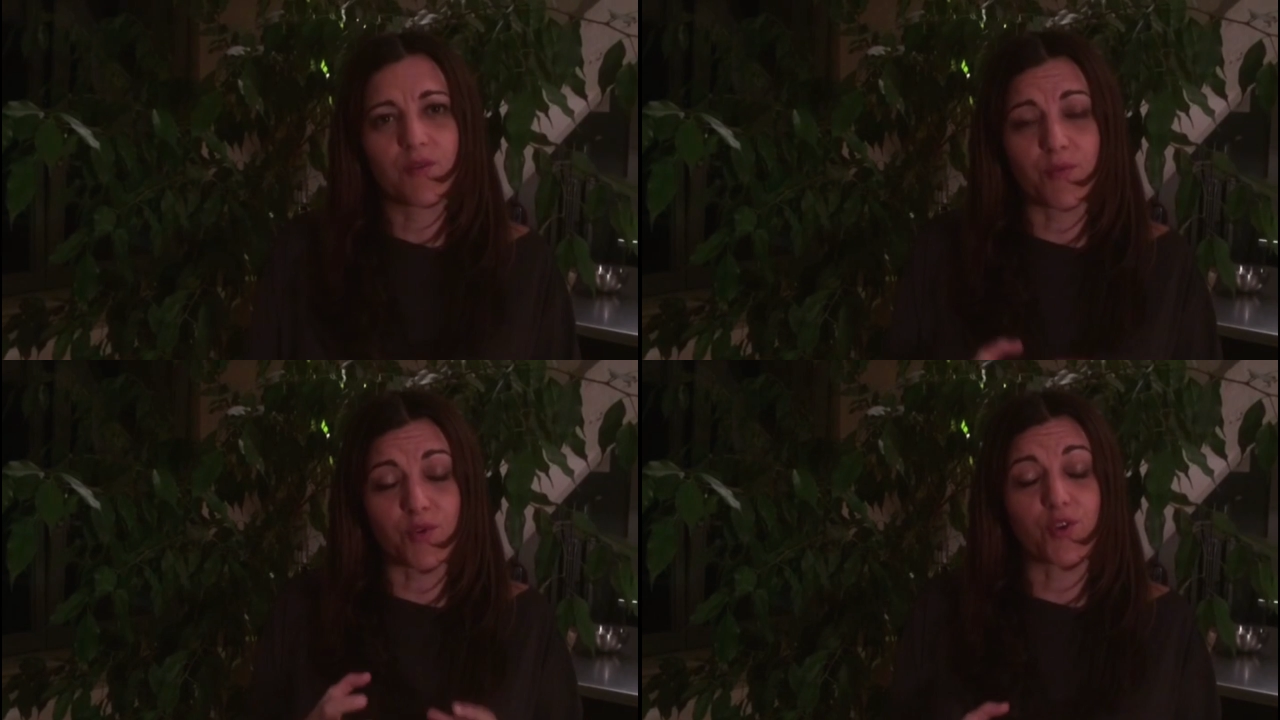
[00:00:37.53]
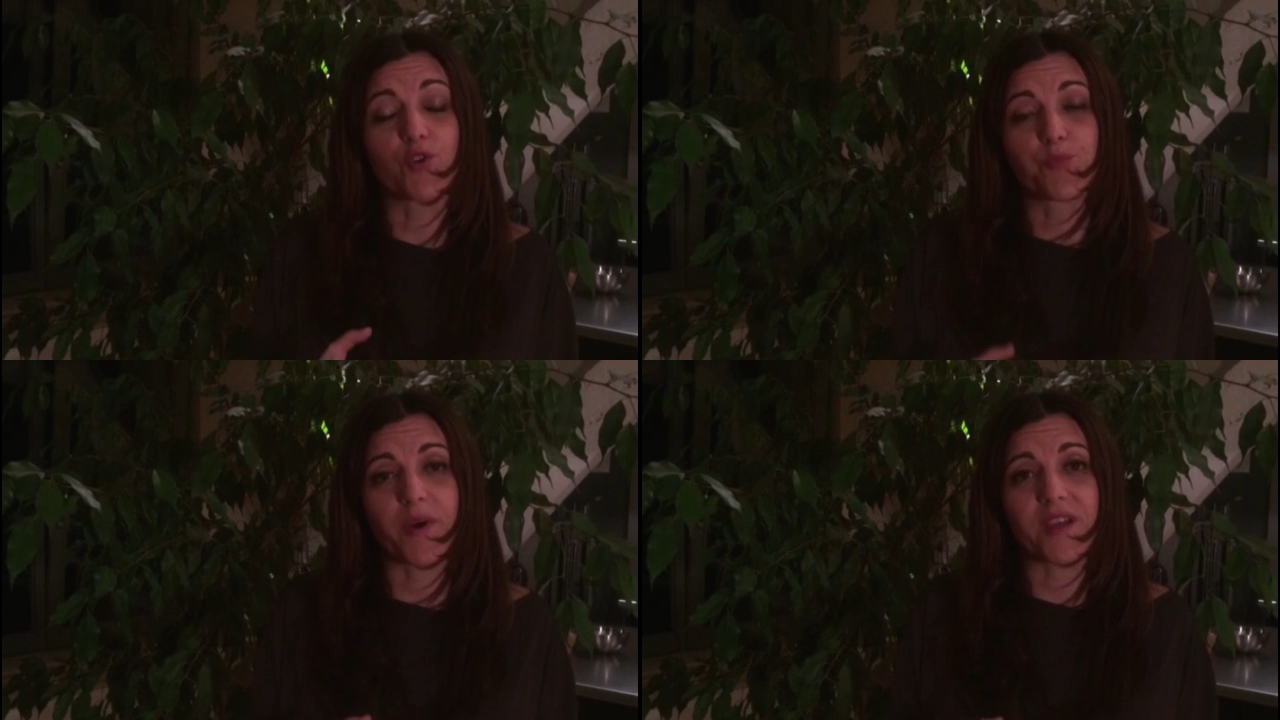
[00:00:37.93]
uma
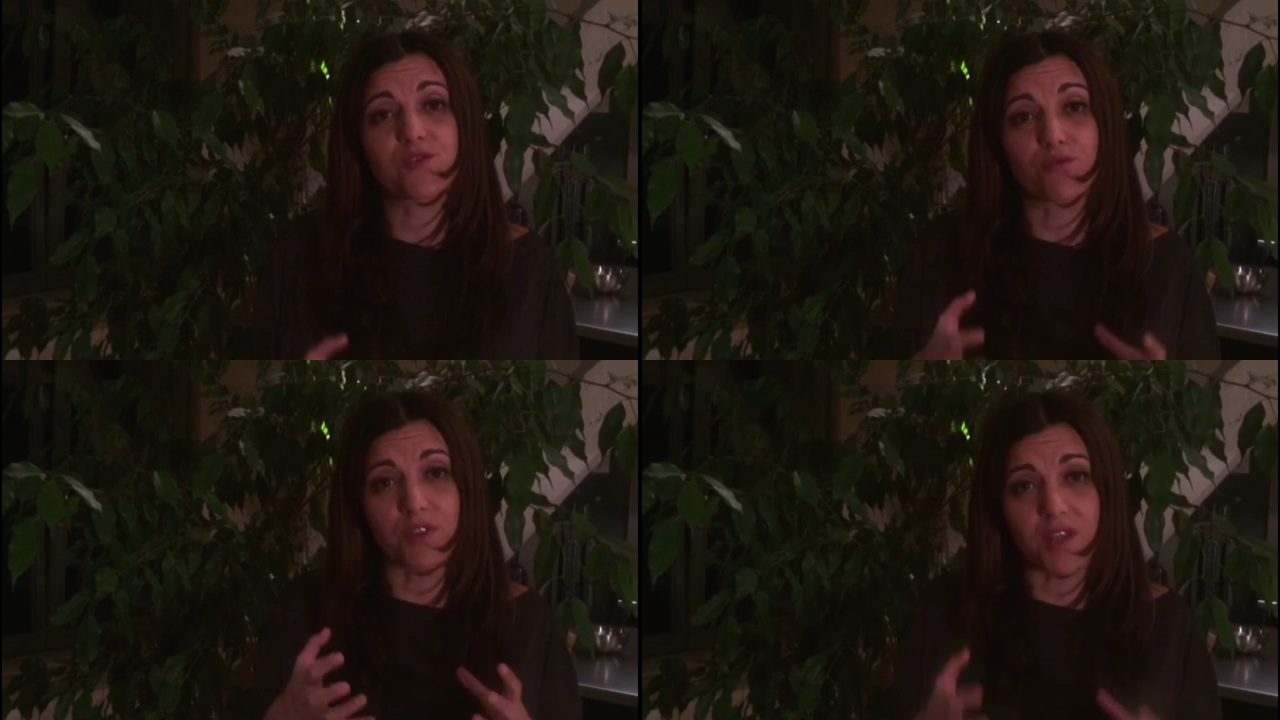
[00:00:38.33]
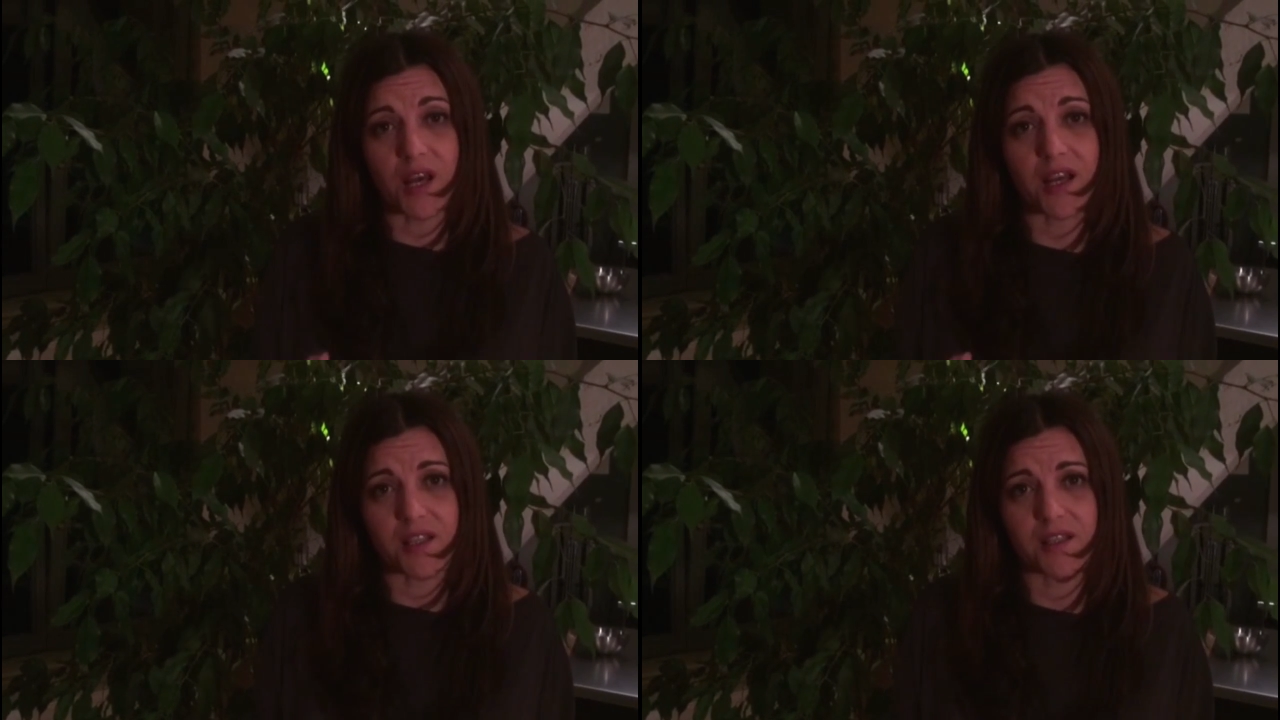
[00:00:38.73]
União Europeia
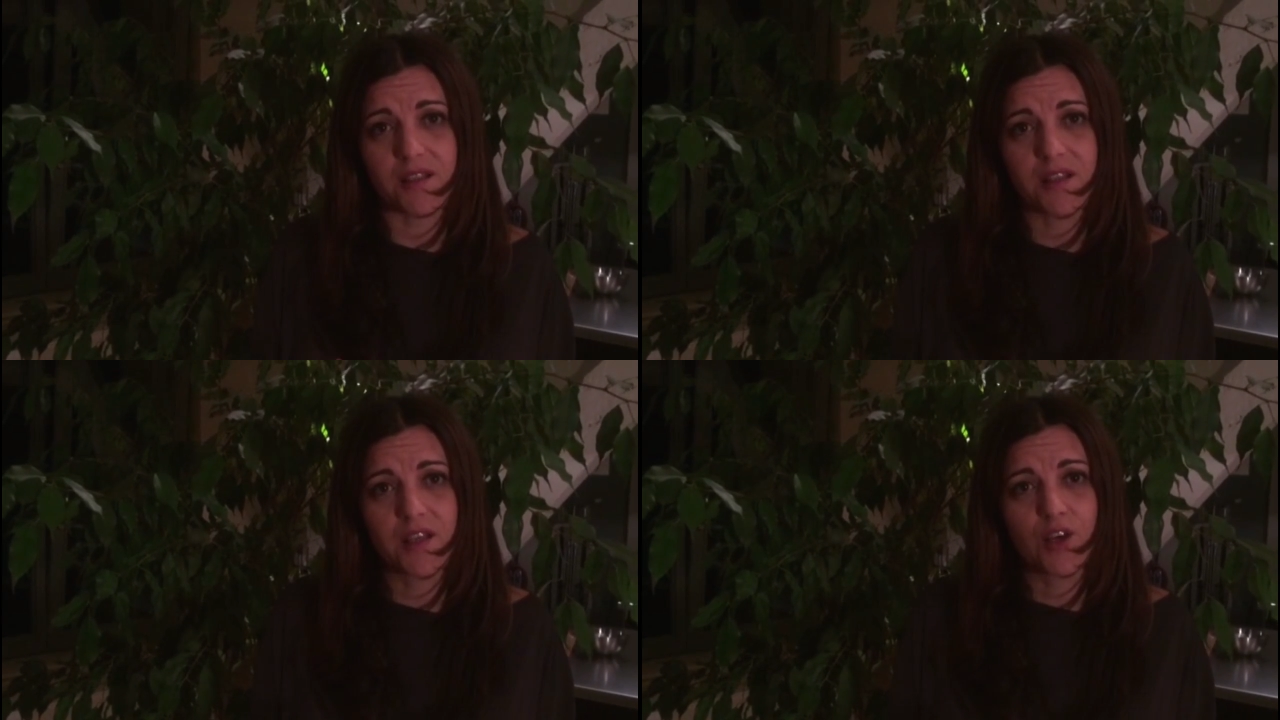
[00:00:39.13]
solidária,